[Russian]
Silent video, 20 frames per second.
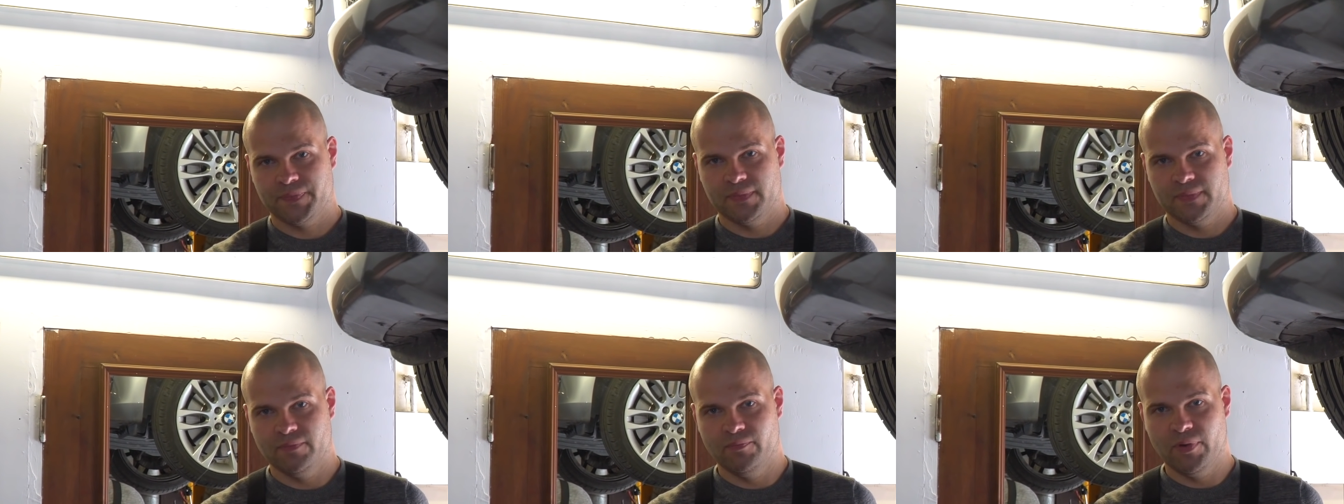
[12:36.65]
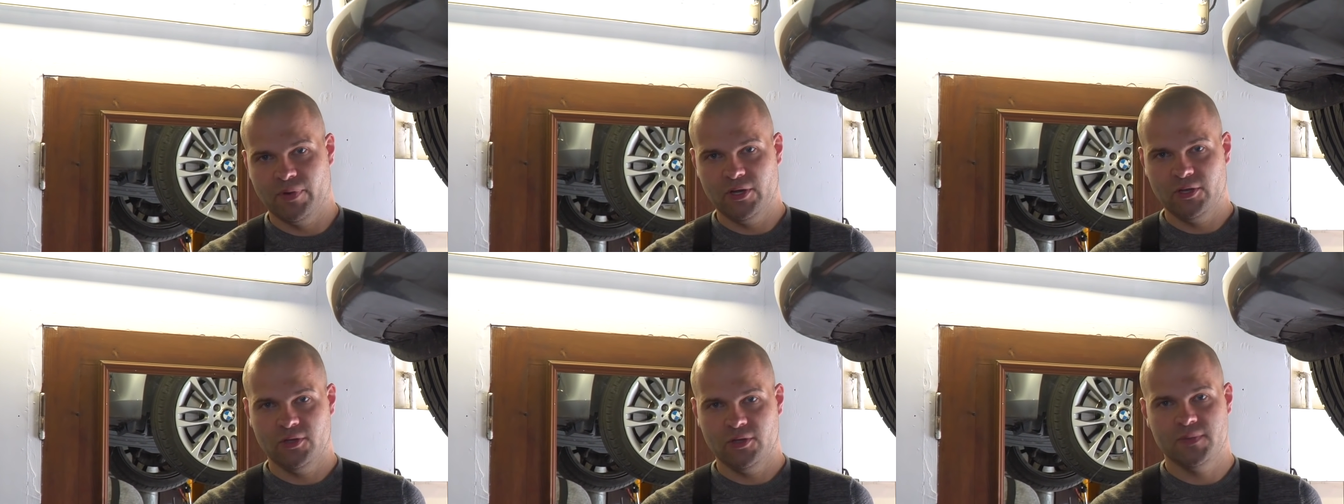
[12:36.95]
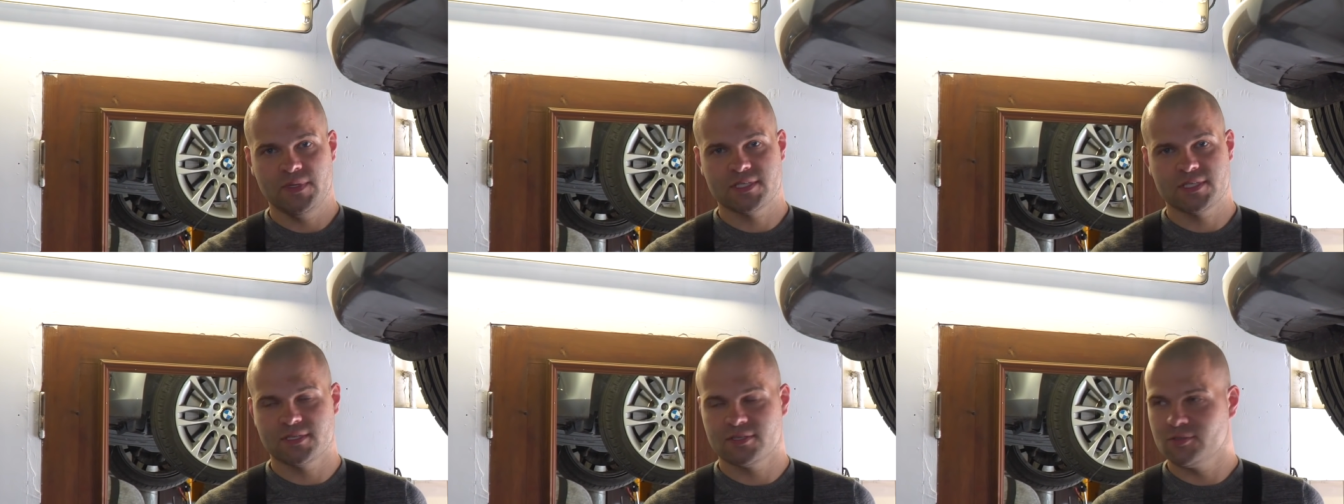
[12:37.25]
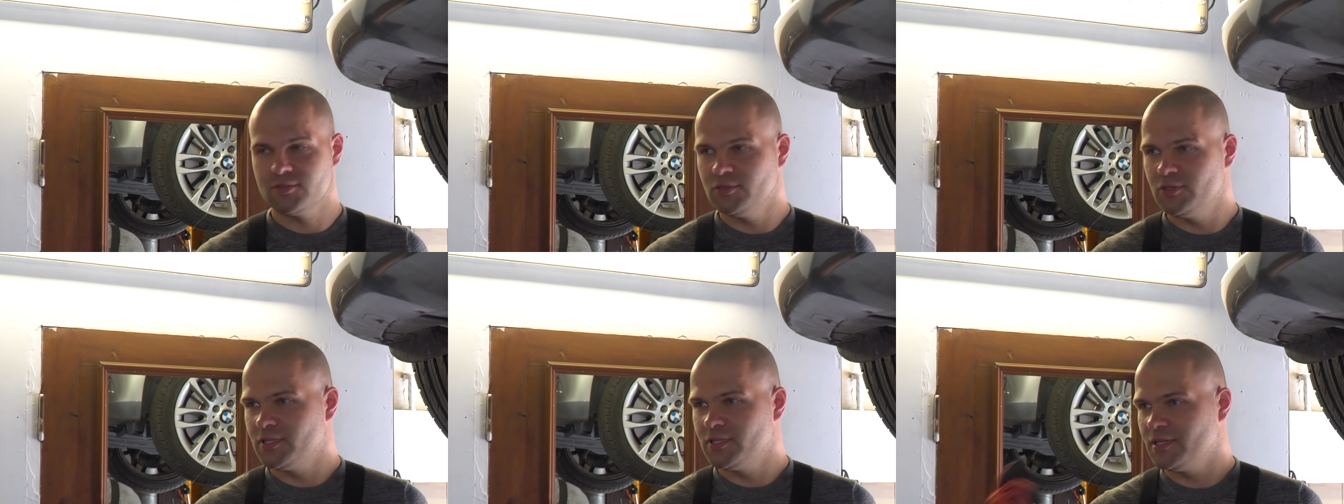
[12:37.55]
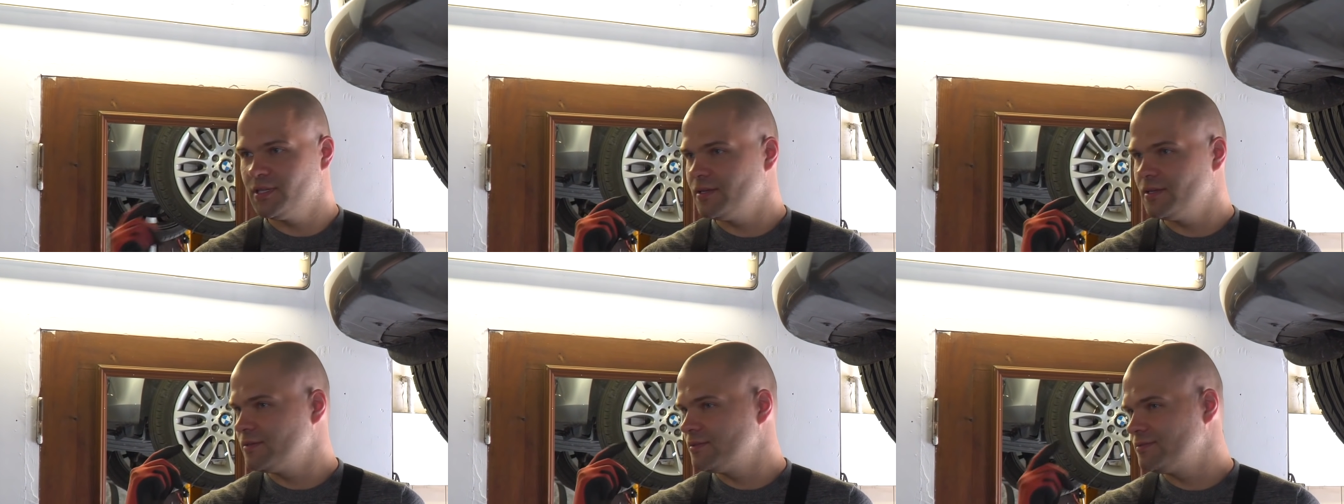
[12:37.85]
Больное место стоит
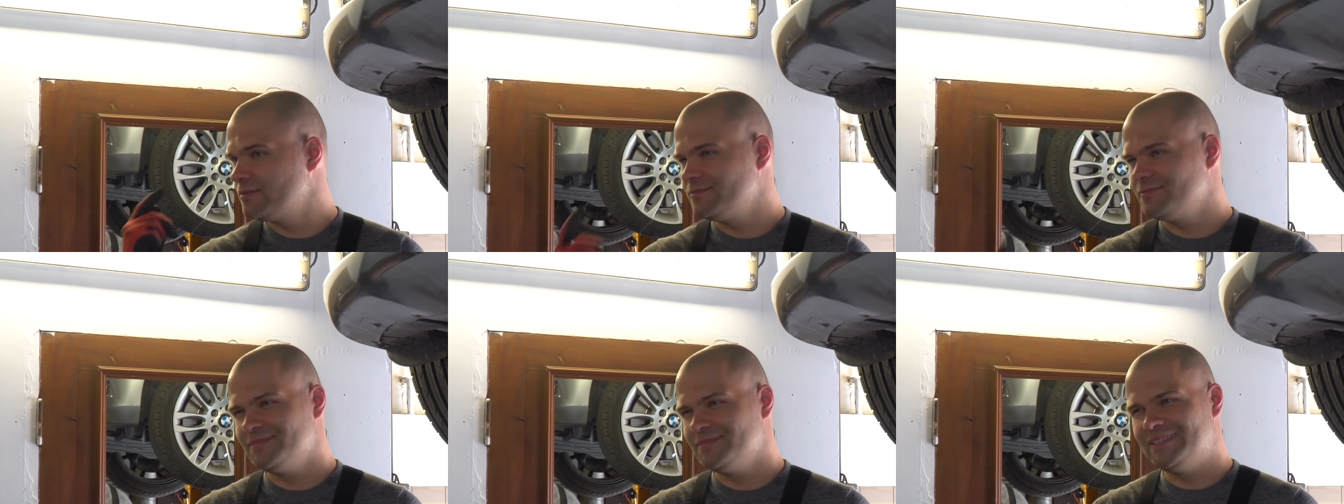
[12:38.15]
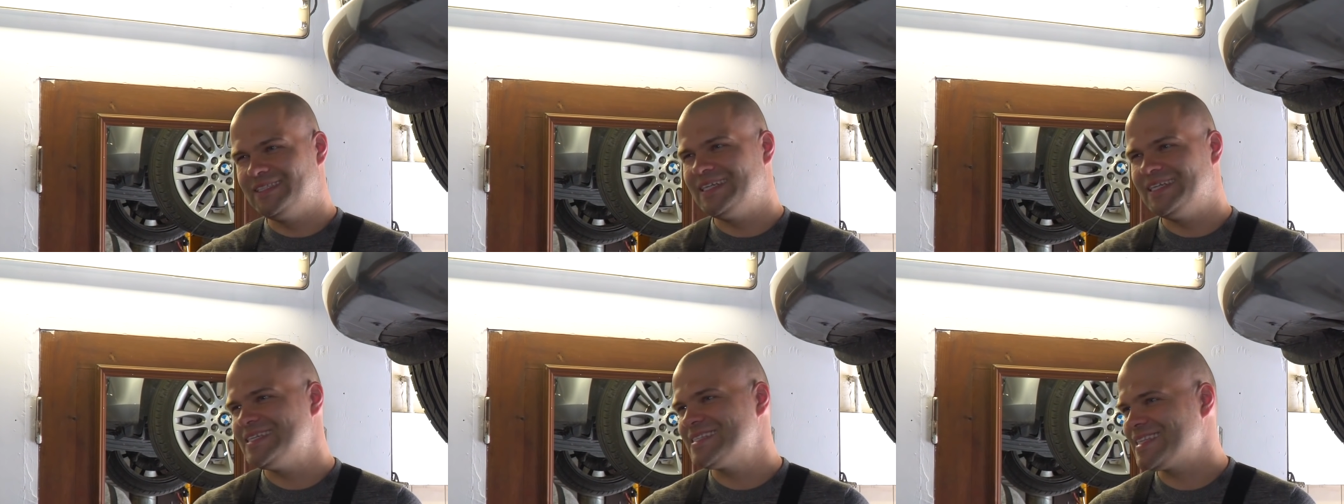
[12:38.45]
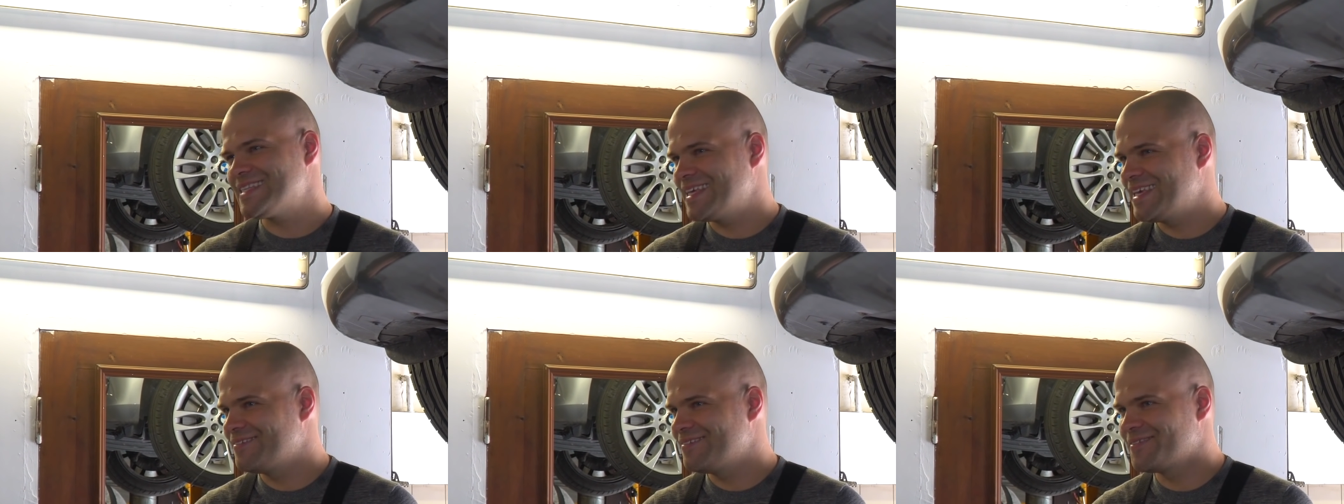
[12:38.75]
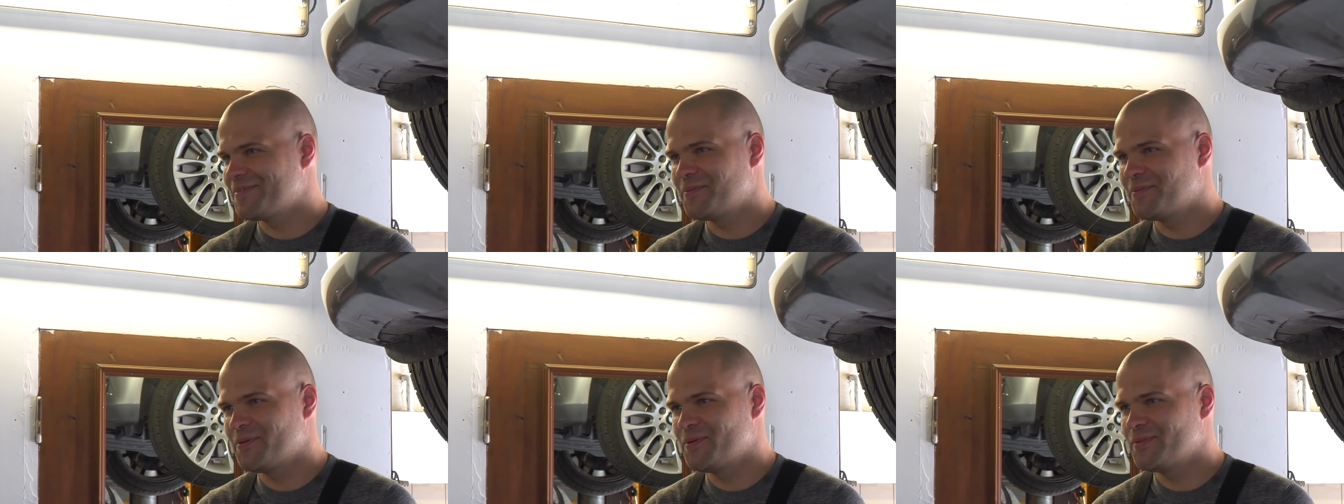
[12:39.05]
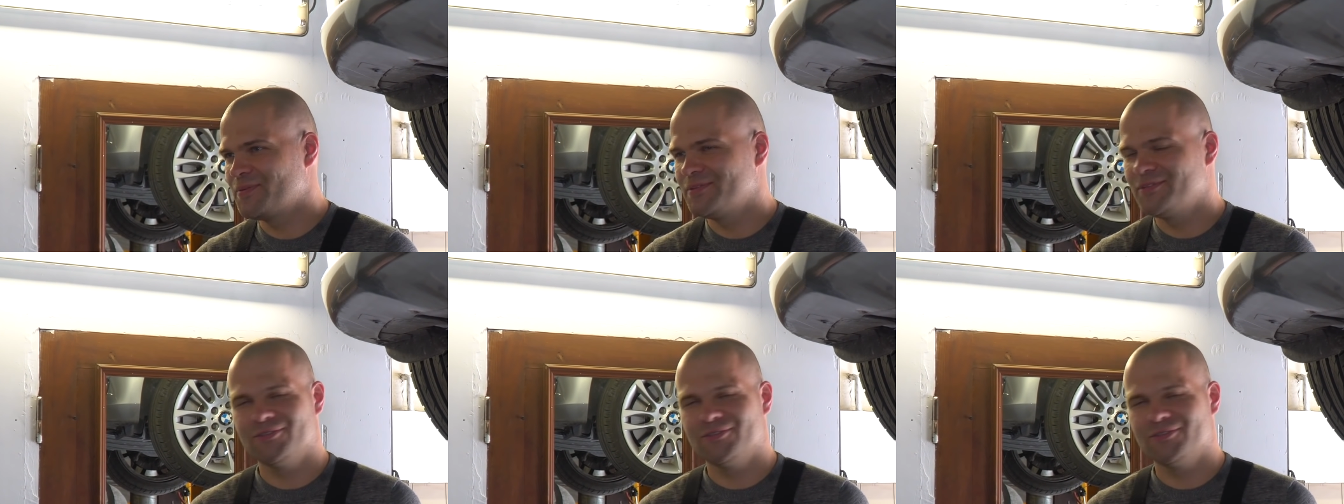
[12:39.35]
она 300 евро, по-моему.